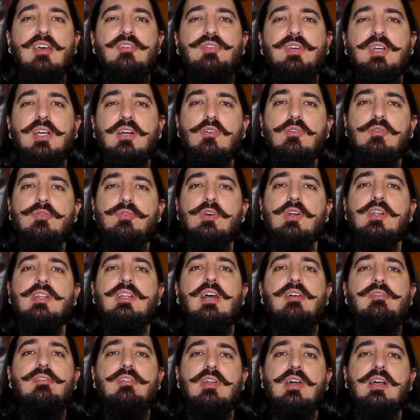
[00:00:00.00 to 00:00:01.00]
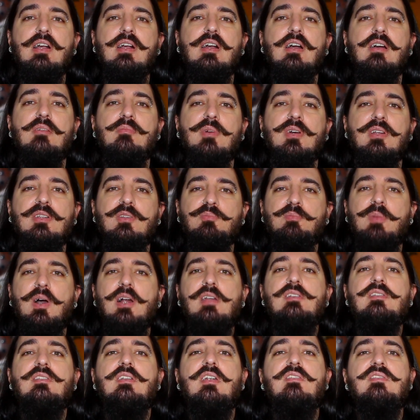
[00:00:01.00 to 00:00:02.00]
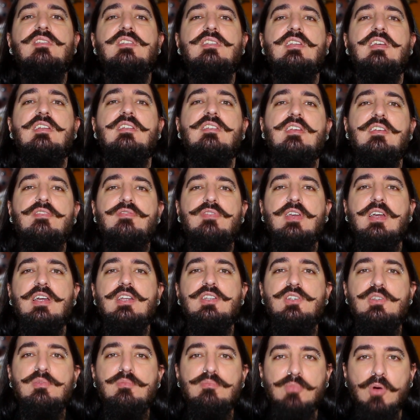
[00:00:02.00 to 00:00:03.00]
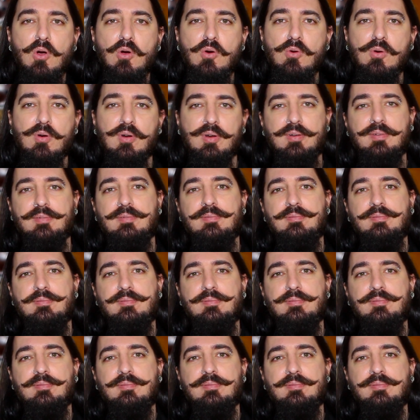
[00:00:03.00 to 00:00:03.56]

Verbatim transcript: fica confortável na cama, espalha os travesseiros aí fica de boa.